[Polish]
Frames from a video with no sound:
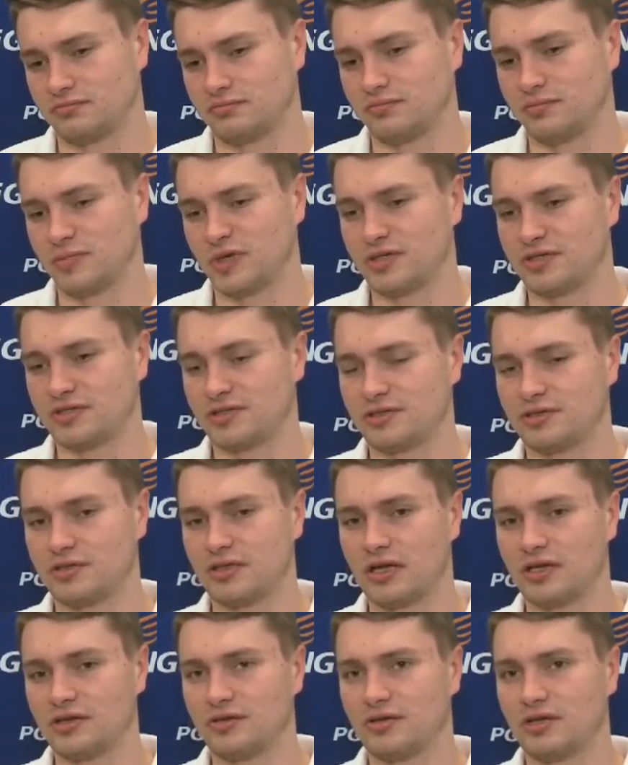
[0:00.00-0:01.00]
mecz z
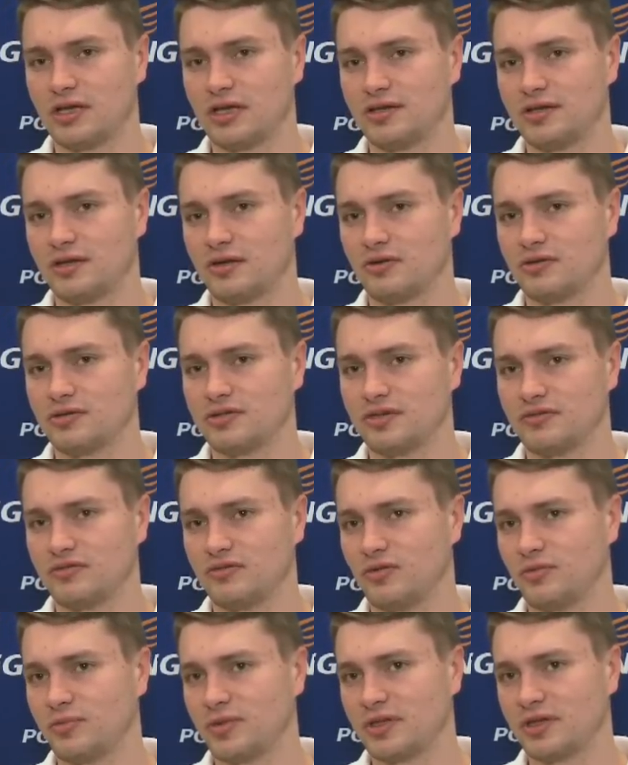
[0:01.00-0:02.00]
Dania, Rosja w
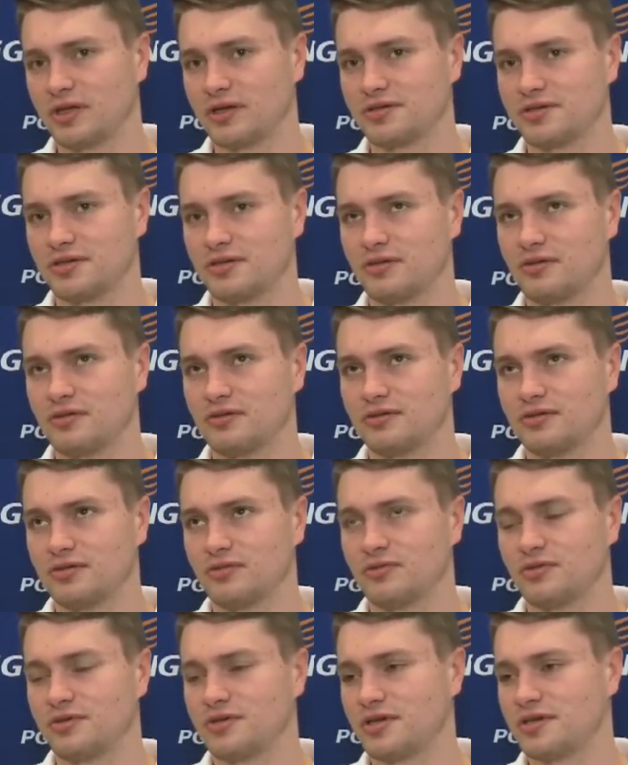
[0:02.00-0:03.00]
grupie, także no,
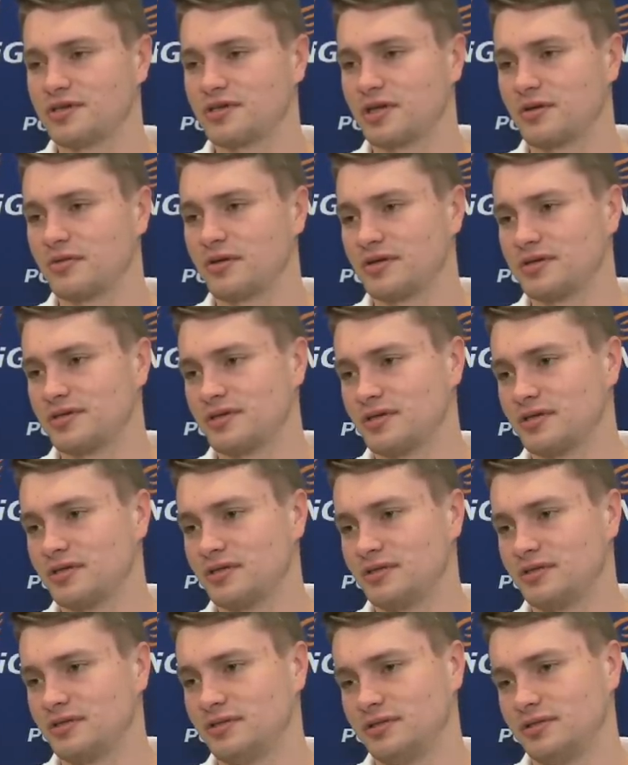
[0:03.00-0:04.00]
są to ciężkie mecze
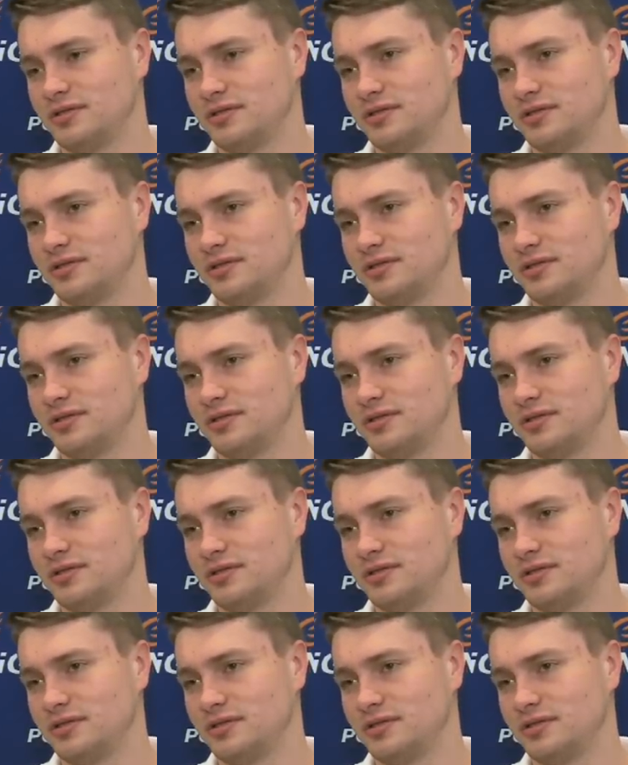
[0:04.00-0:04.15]
i,